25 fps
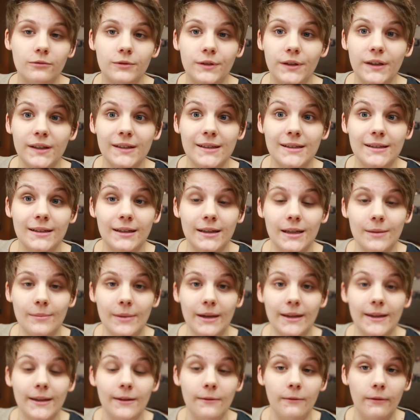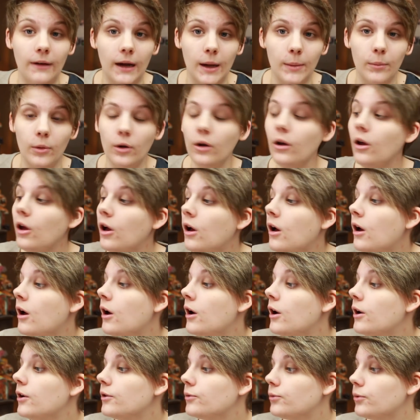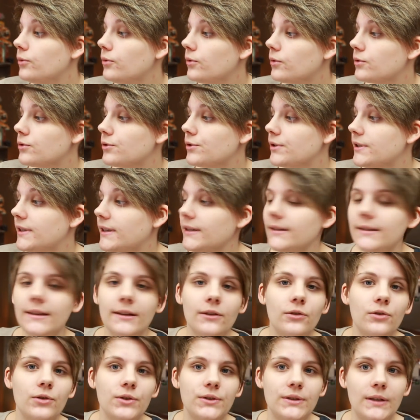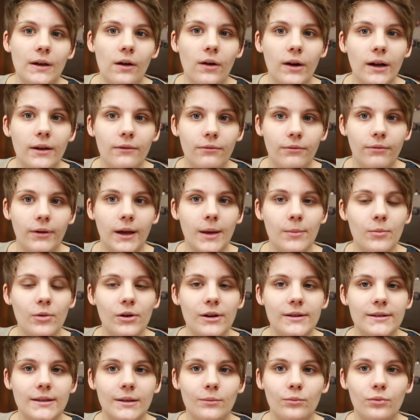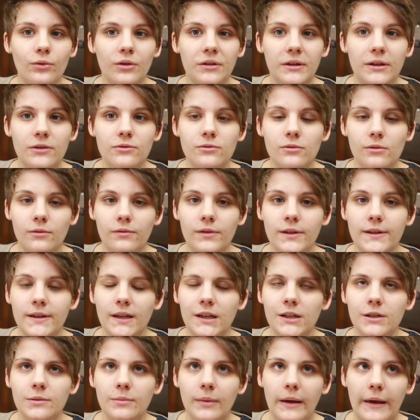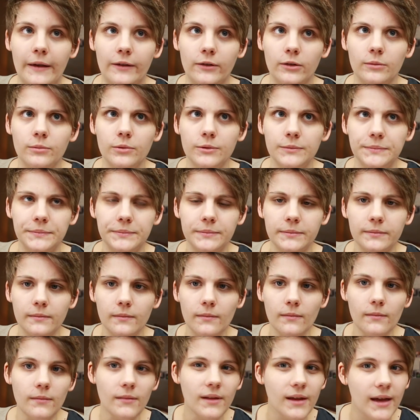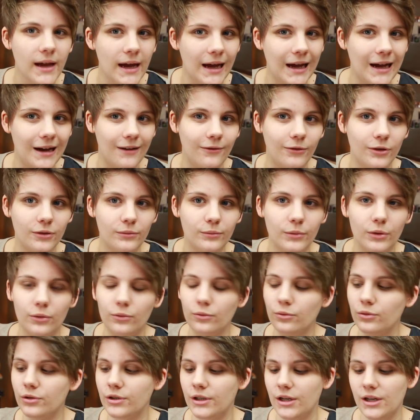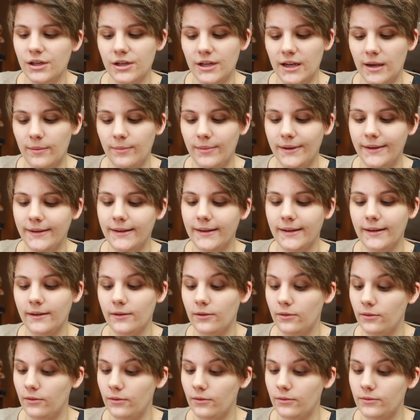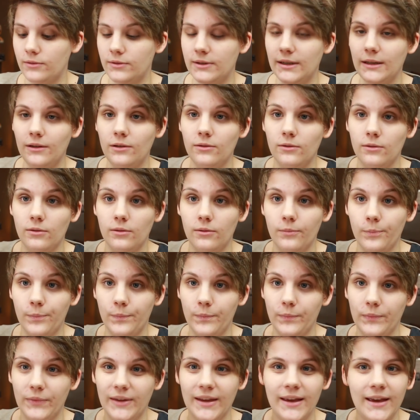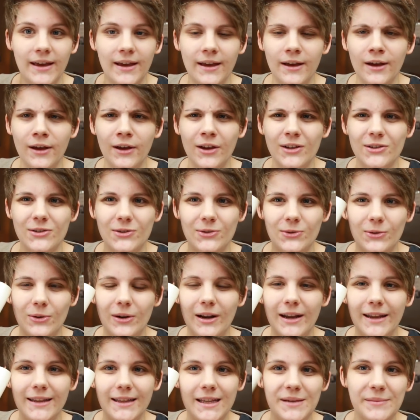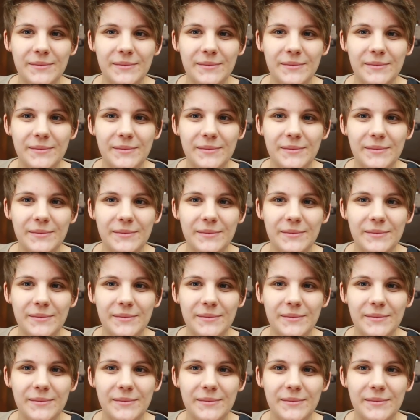vous dire si ça démaquille vraiment. Tout ce que je sais, c'est que ça enlève vraiment les impuretés sur le visage. Par exemple, avant de me coucher, j'ai appliqué euh, ce lait